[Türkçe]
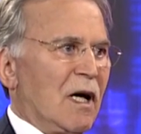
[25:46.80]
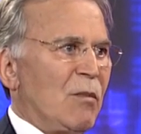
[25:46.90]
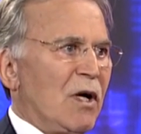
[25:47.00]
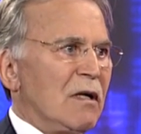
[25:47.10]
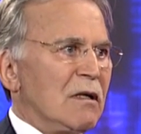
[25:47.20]

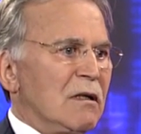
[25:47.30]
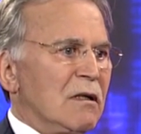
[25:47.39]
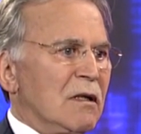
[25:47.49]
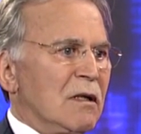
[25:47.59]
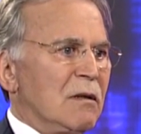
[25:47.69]
ama
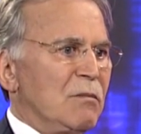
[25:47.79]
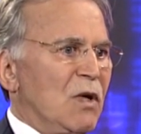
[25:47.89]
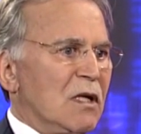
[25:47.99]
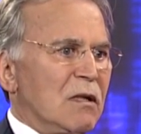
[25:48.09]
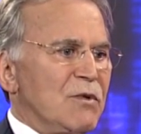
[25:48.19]

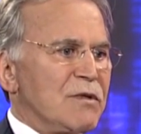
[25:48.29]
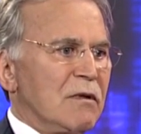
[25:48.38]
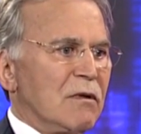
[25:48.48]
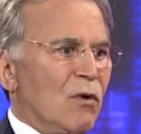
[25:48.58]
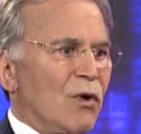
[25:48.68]

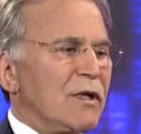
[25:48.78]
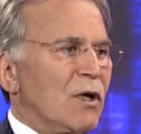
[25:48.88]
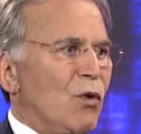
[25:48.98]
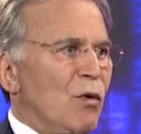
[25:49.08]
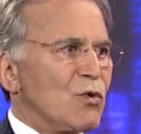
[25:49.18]
milletimizin
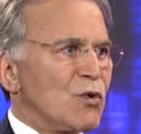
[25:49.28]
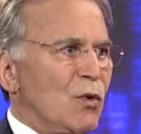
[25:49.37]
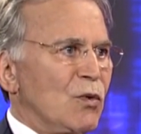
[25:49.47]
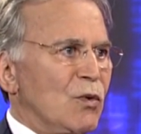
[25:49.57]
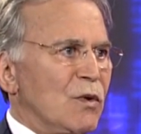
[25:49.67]
ortaya koymuş
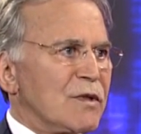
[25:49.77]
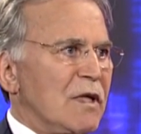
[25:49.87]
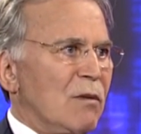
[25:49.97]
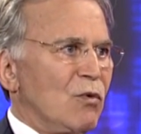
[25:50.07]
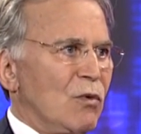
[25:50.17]
olduğu
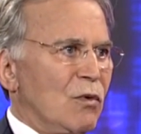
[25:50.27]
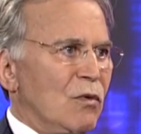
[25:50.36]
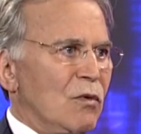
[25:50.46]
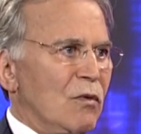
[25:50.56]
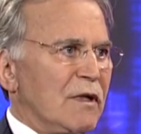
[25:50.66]

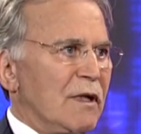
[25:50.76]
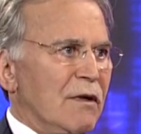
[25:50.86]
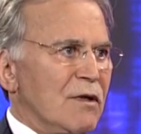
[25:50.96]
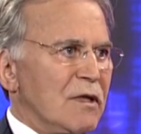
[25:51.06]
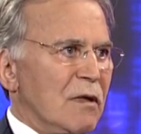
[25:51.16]
İstanbullu
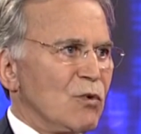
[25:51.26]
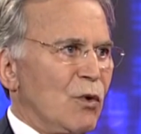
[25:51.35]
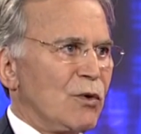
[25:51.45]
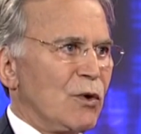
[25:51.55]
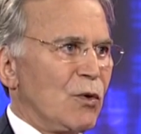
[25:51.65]
vatandaşlarımız
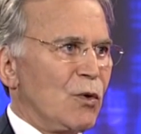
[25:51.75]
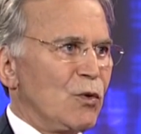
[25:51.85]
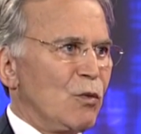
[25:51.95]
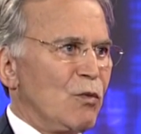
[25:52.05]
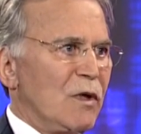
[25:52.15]
ortaya
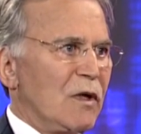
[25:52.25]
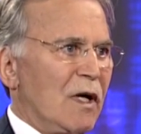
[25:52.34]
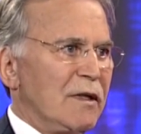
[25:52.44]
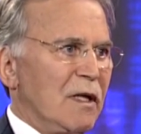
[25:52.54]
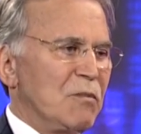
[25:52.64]
koyduğu bir
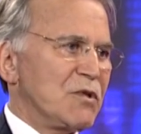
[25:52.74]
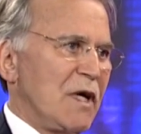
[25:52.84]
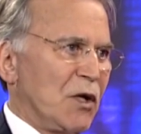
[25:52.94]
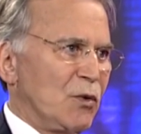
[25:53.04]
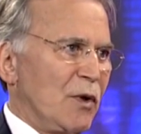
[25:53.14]
iradeye bir
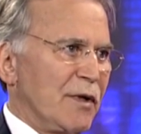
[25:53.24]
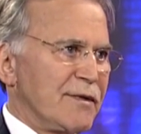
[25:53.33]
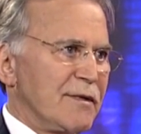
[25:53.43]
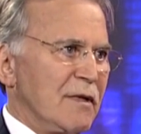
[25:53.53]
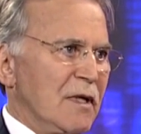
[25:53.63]
saygı
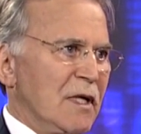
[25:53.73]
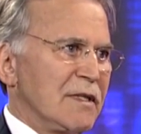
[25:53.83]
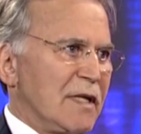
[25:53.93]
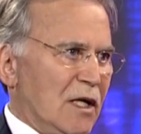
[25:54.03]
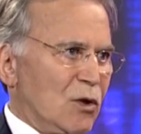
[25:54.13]
duyuyoruz.
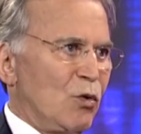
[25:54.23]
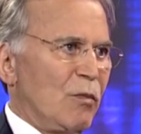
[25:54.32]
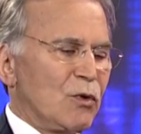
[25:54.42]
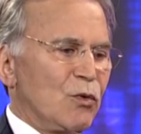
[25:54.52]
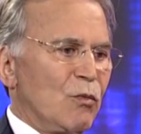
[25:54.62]
Saygı
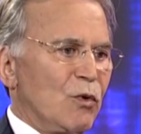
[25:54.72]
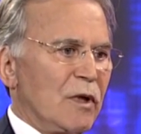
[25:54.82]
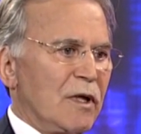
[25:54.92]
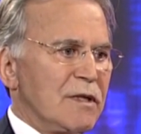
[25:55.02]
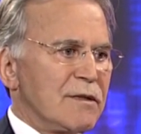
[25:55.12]
durmak
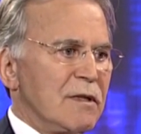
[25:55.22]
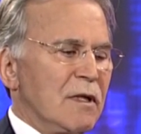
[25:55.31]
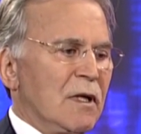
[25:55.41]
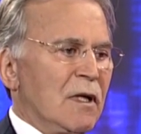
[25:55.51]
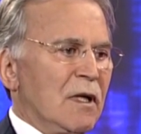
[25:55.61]
durumundayız.
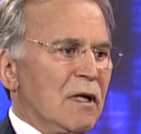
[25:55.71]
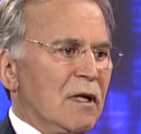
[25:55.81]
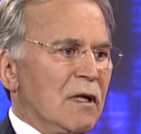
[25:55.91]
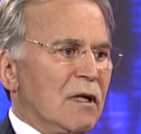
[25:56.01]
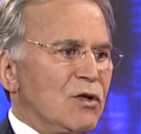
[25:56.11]

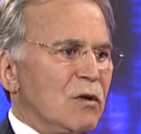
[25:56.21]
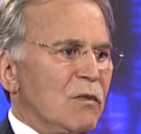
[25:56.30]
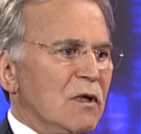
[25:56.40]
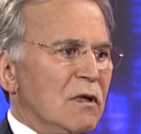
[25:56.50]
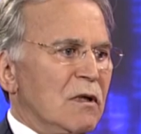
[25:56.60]
Ee,
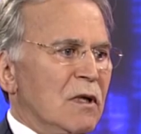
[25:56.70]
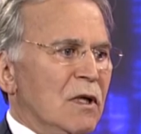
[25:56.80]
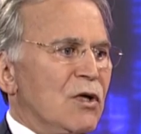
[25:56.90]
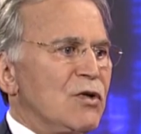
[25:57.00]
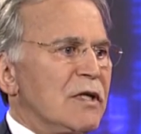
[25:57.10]
şimdi
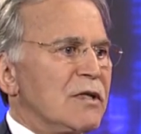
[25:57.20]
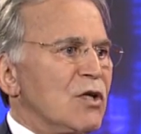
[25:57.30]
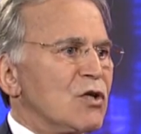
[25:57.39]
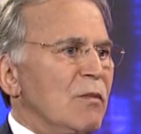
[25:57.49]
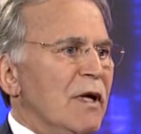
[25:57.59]
işte
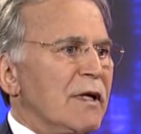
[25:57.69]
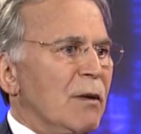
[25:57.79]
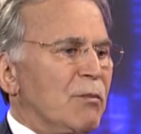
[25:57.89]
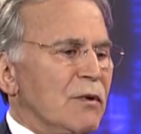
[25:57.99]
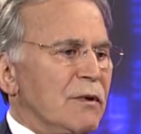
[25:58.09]
seçimler
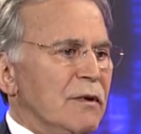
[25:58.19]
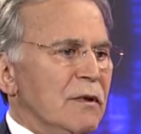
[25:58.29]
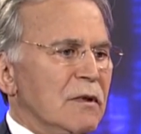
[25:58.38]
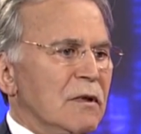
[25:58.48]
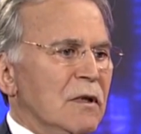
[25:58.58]

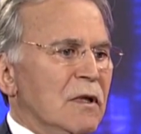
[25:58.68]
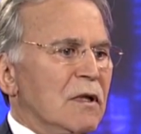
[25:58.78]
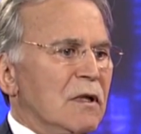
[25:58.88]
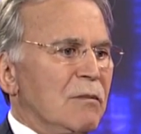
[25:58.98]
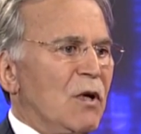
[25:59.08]
yapıldı.
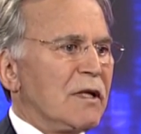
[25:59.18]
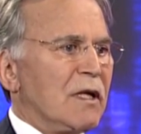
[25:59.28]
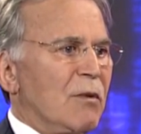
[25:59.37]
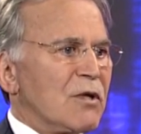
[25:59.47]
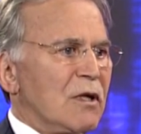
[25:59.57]
Ee,
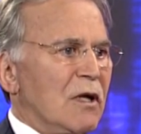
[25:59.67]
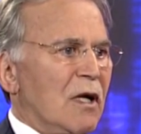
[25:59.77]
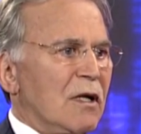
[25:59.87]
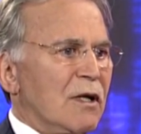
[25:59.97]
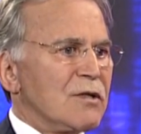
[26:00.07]
belediye başkan
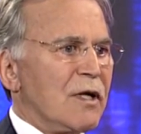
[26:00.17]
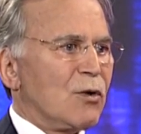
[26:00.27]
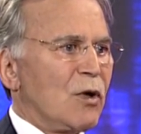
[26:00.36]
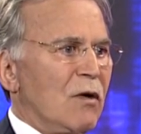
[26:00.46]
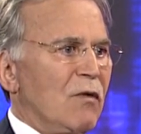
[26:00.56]
arkadaşlar
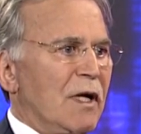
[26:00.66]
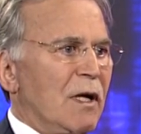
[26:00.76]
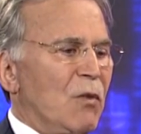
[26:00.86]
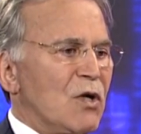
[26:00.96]
görevlerine